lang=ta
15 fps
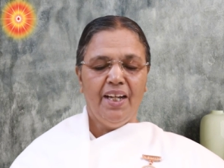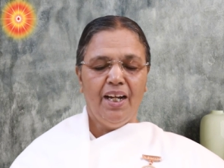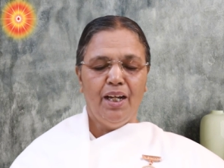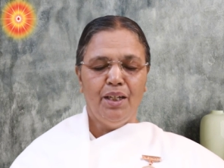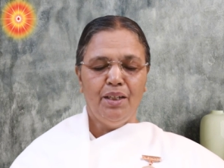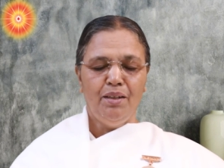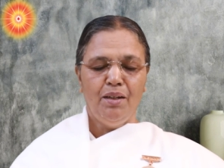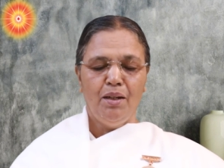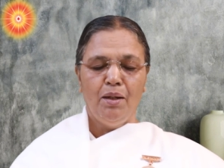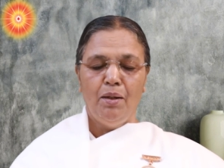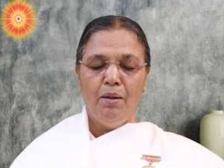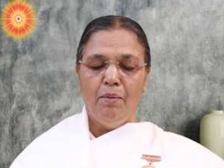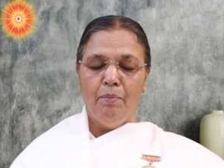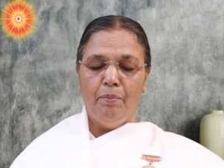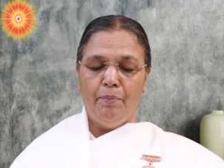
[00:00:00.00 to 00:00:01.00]
நான்
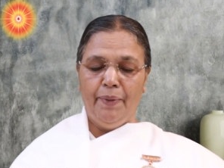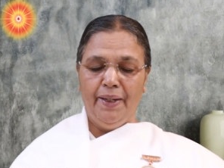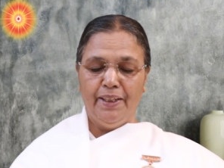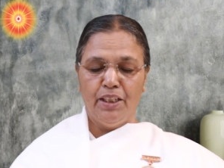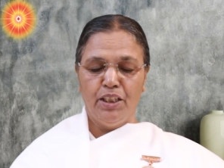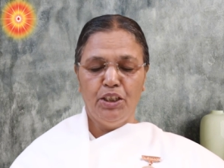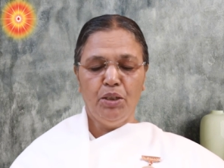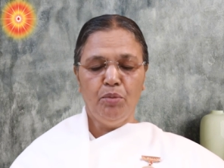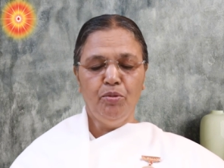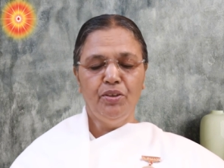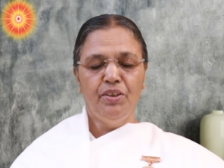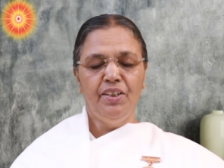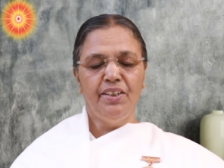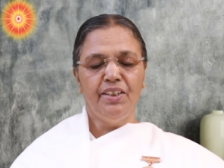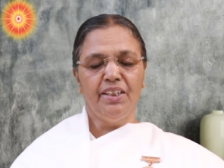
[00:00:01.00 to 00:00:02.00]
பரந்த
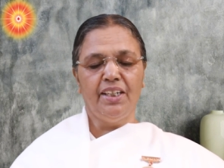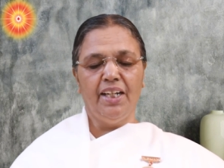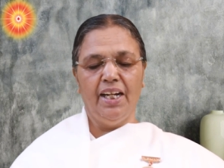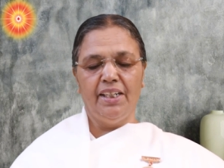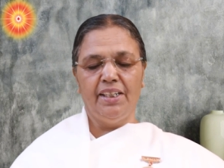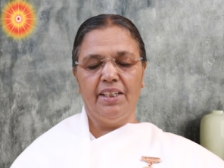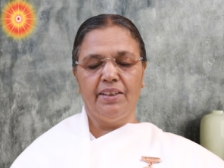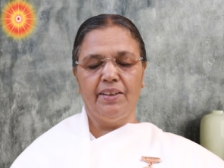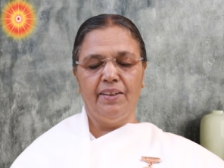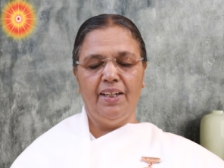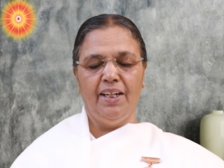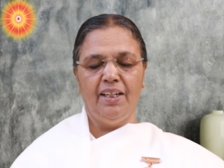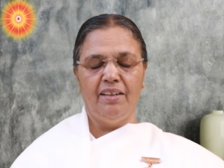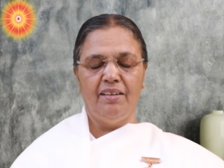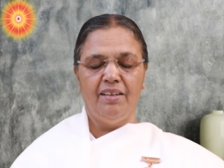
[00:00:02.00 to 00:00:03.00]
புத்தியின்
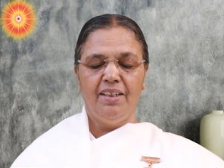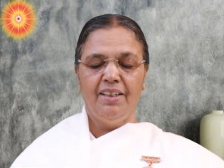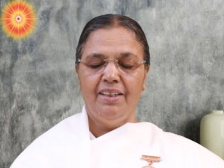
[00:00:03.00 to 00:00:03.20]
காரணத்தினால்